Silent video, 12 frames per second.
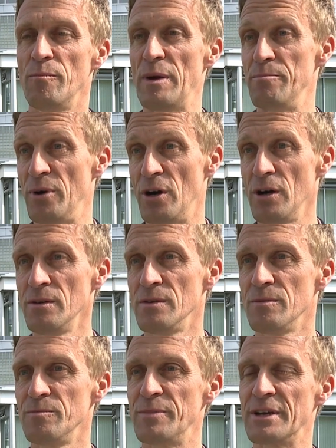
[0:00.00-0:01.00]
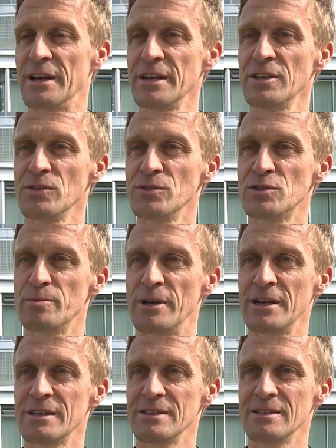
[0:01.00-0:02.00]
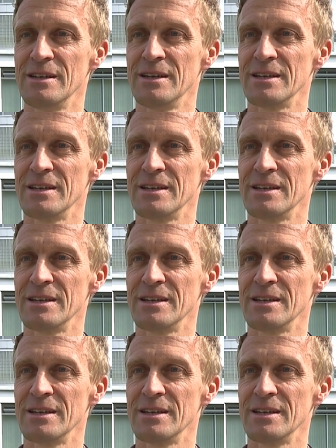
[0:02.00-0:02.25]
Beim Bau und bei der Richtung ist zu beachten,